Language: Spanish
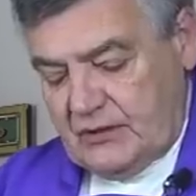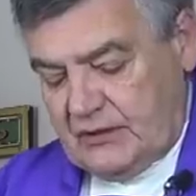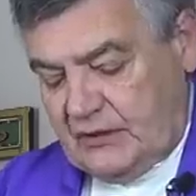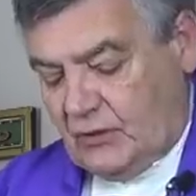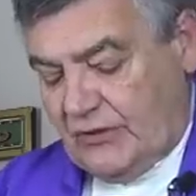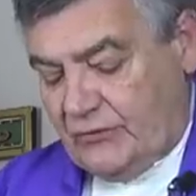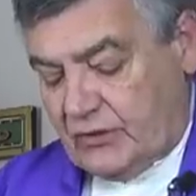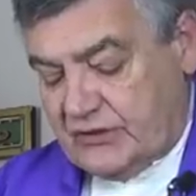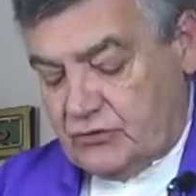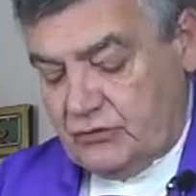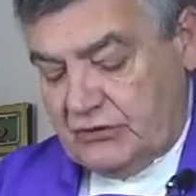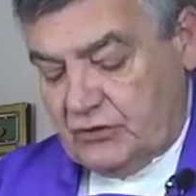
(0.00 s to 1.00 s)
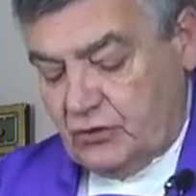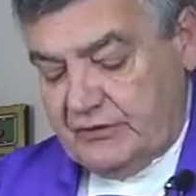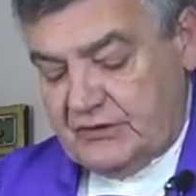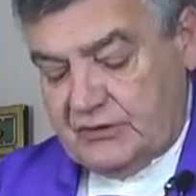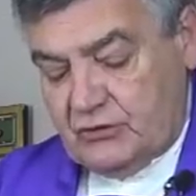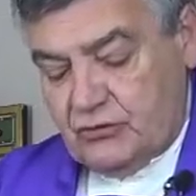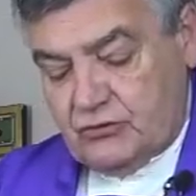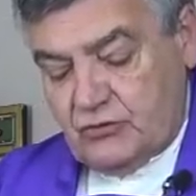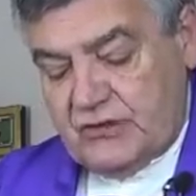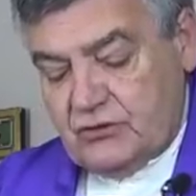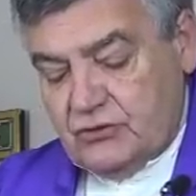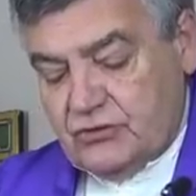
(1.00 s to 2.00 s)
Y cuando resucitó entre los
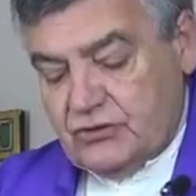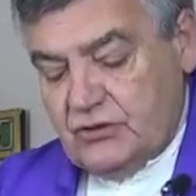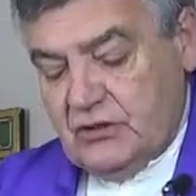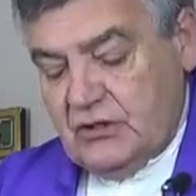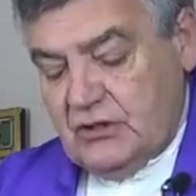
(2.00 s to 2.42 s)
muertos,